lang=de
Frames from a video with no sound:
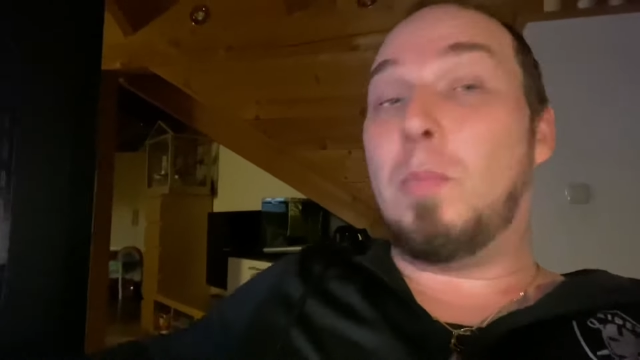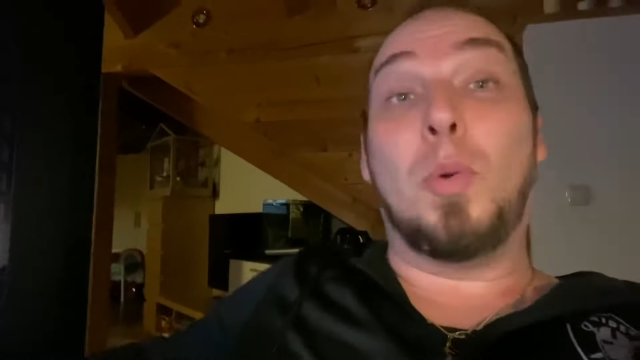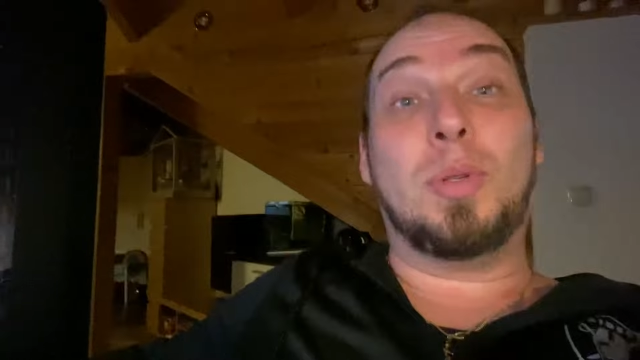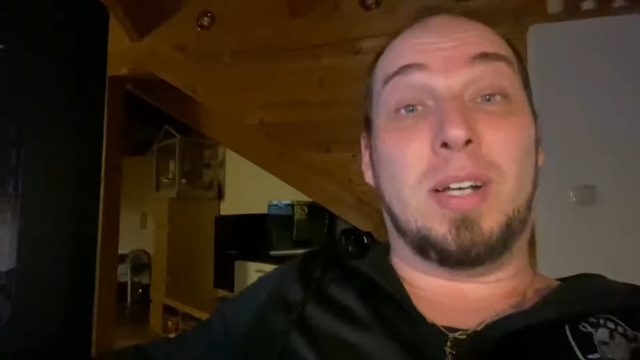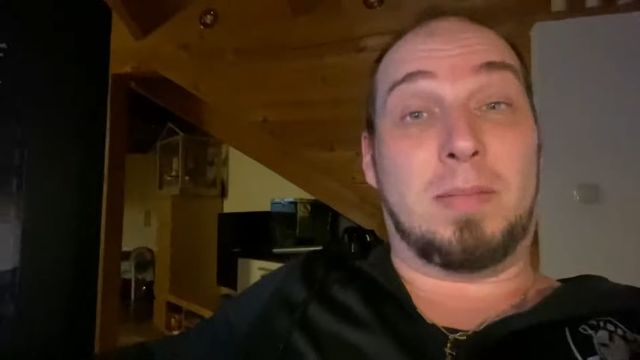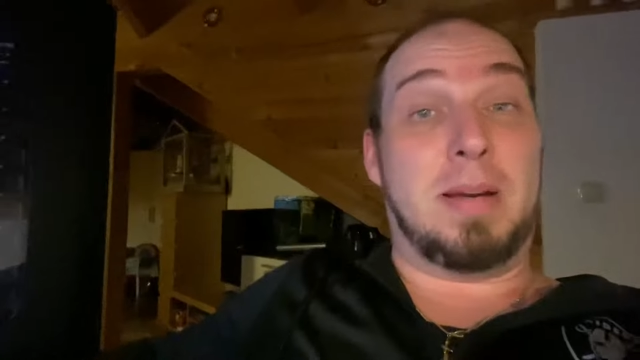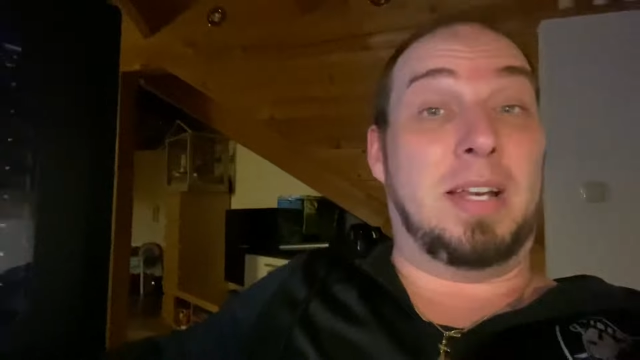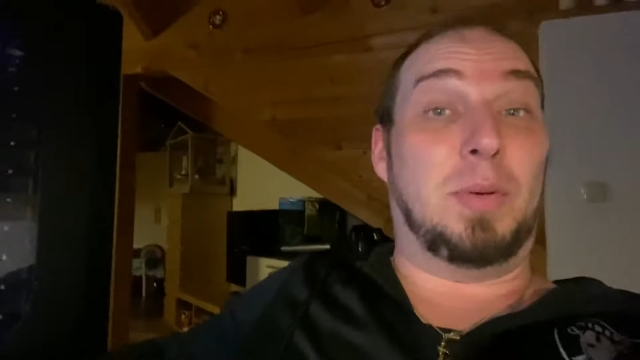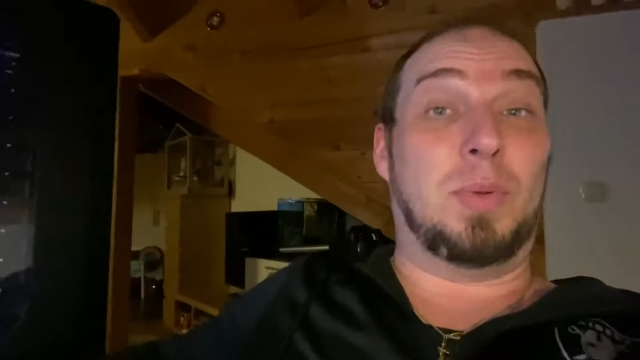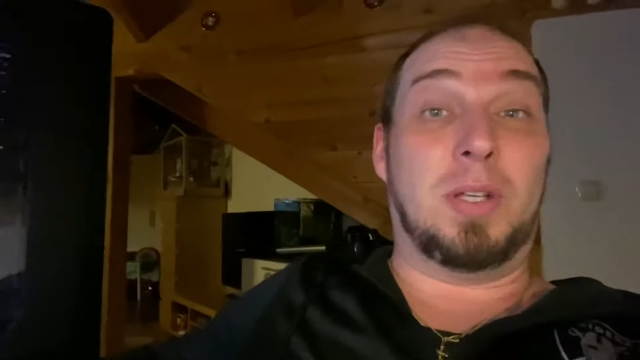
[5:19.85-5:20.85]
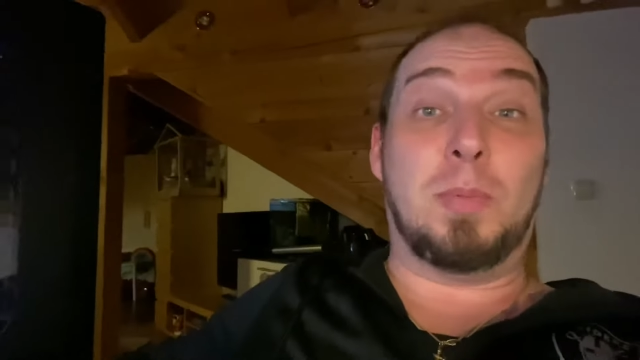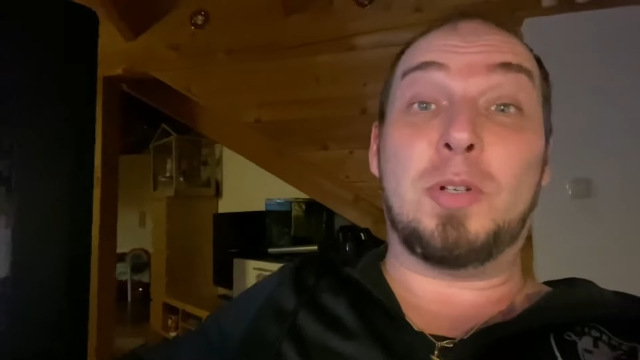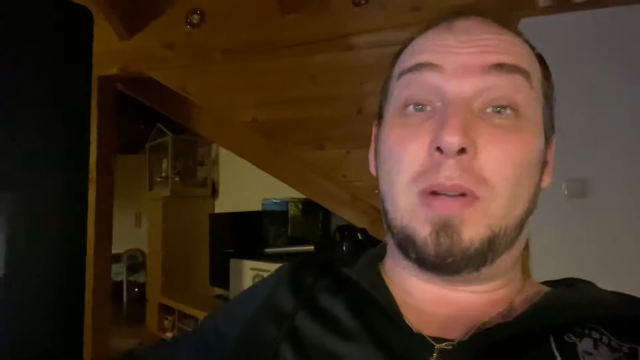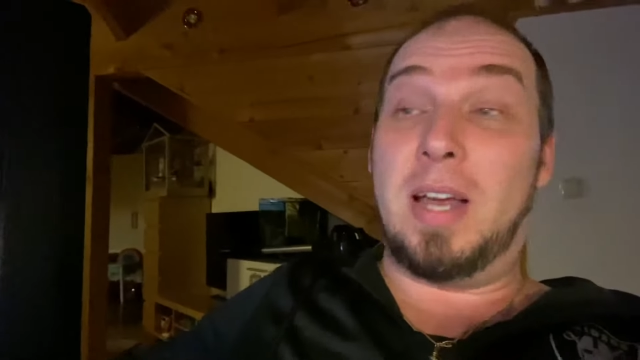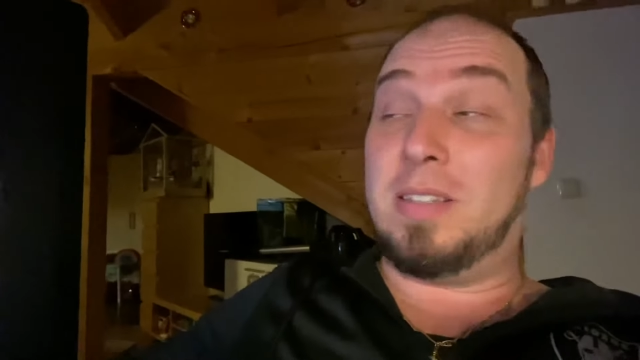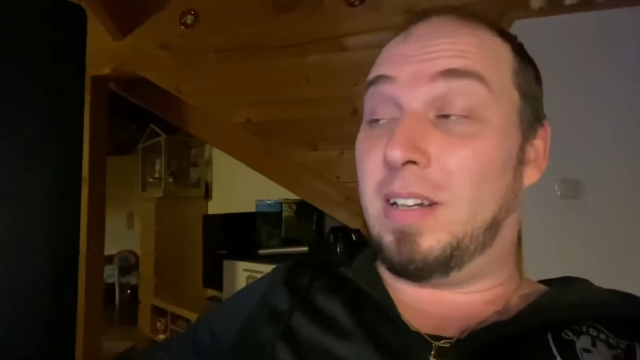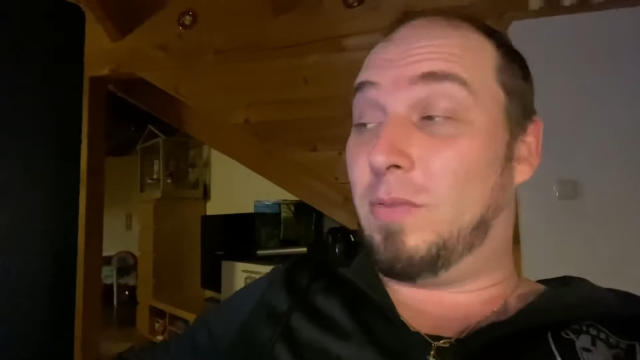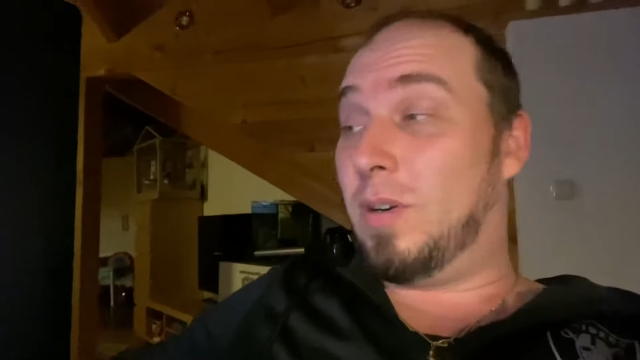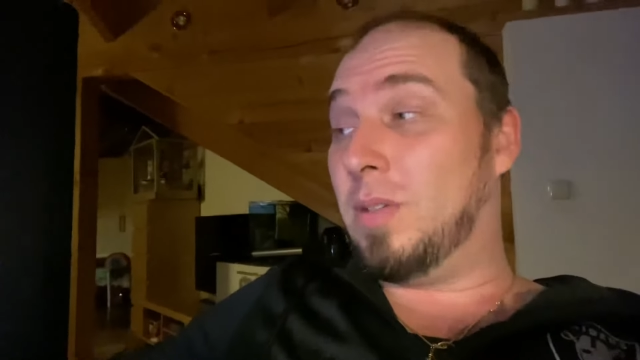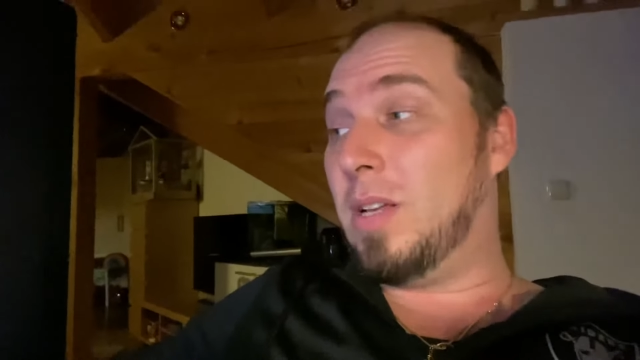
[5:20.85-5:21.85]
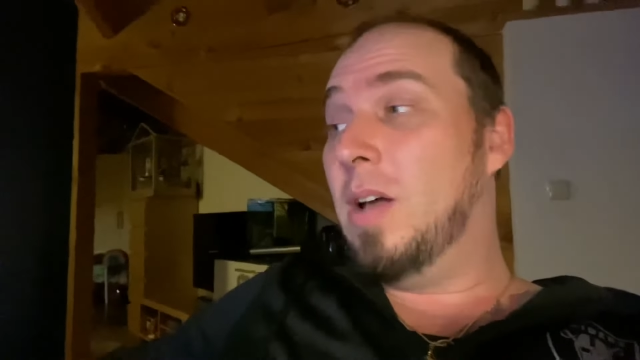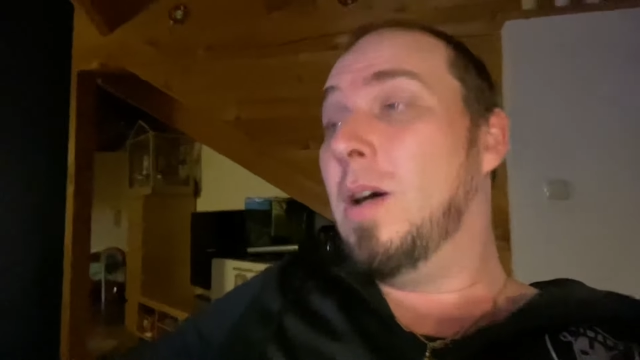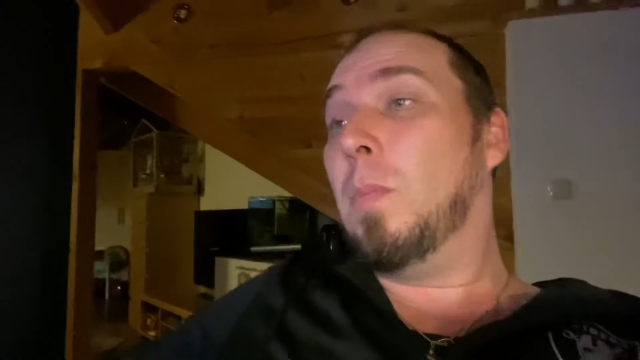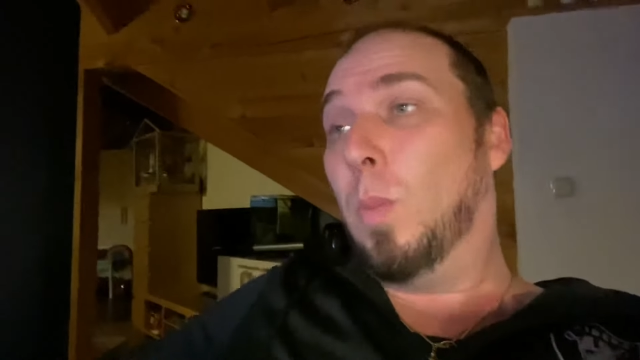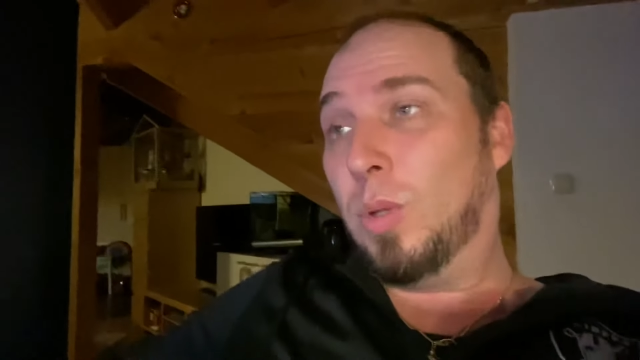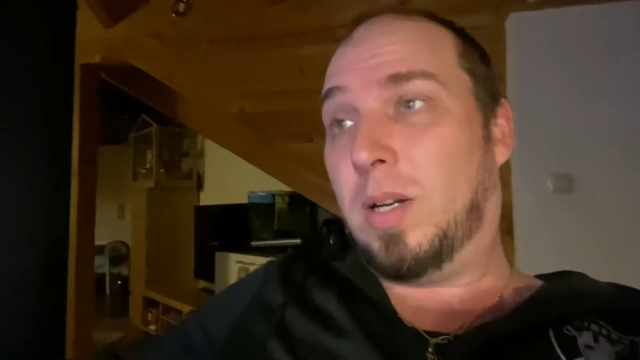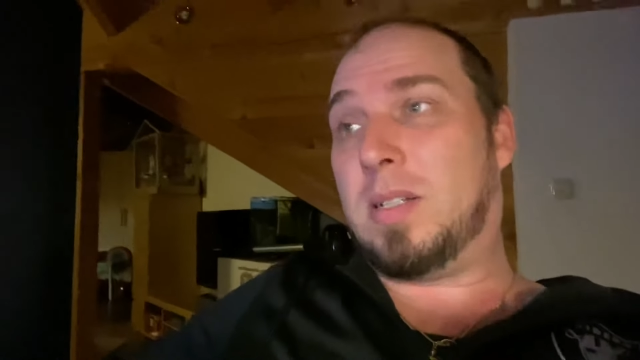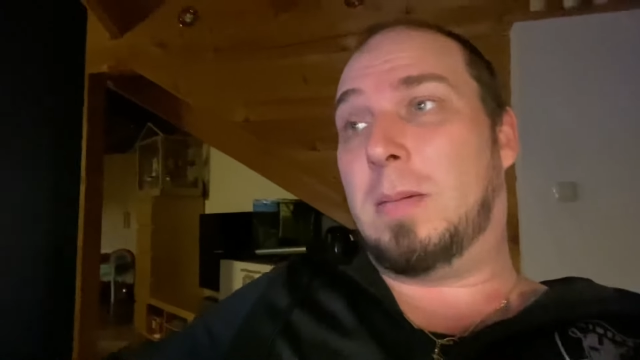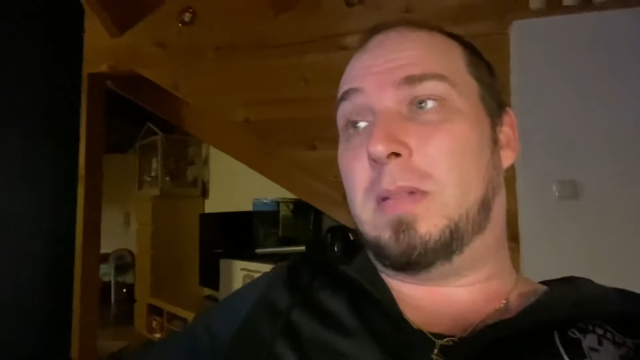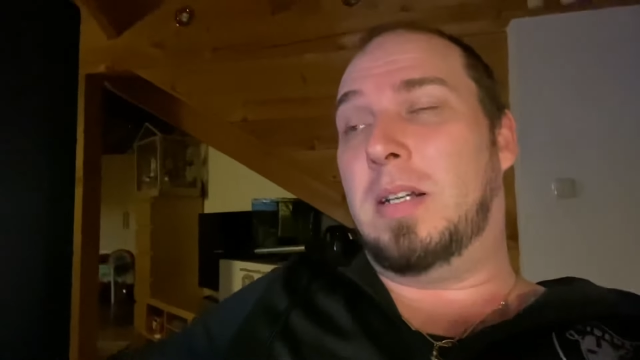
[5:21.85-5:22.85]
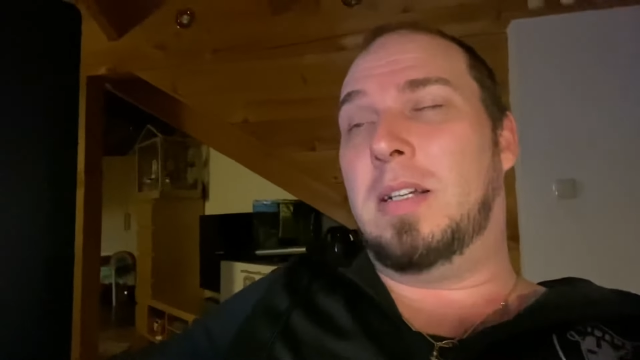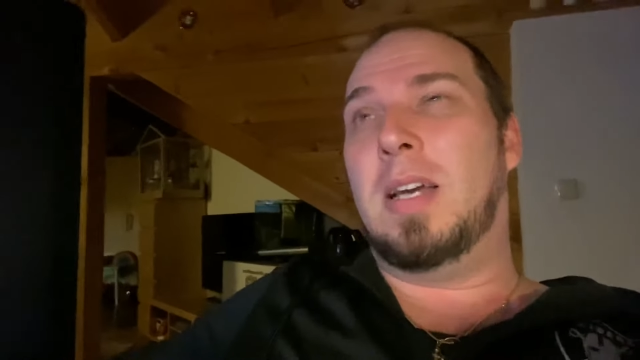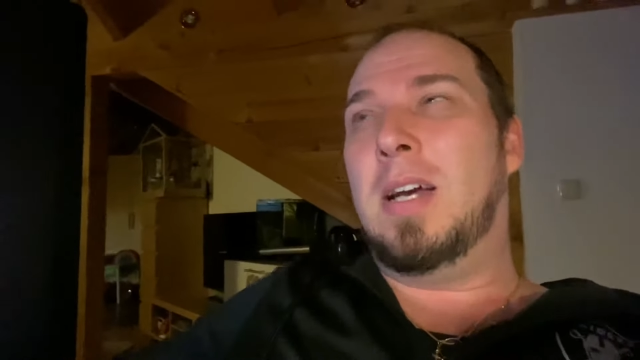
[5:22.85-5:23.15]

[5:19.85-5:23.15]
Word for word: Montag, meine Güte, ich bin schon wieder einen Tag voraus. Montagsupdate.